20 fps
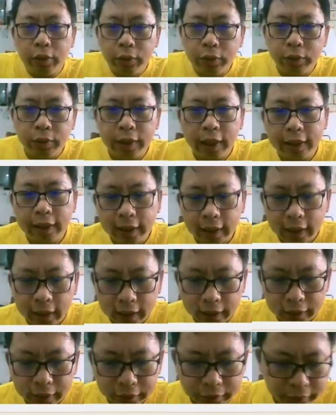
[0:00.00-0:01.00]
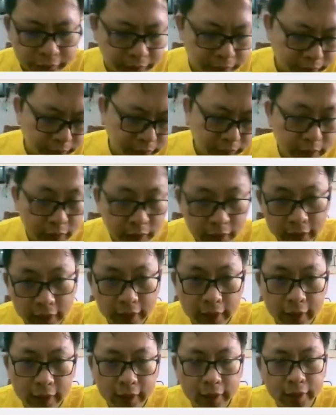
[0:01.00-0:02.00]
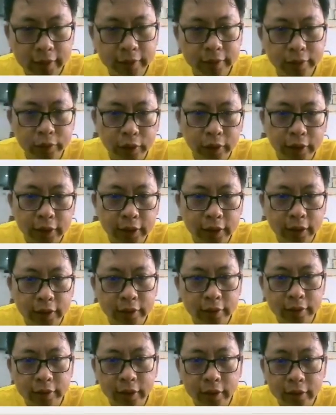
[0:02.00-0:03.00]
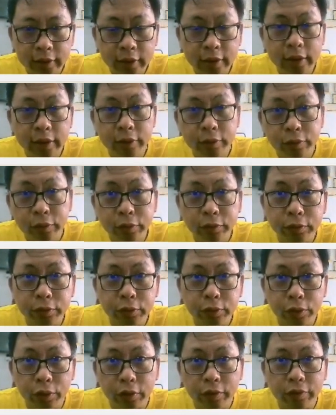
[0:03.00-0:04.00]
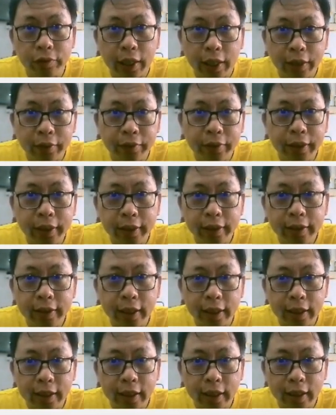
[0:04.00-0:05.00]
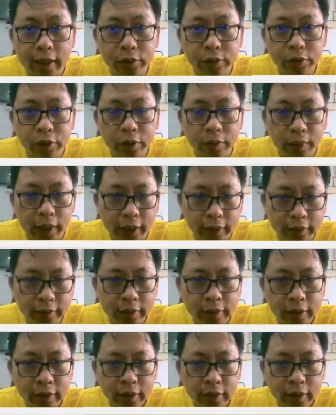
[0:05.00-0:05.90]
大家好，呃，最近跟师傅做法会刚刚做完，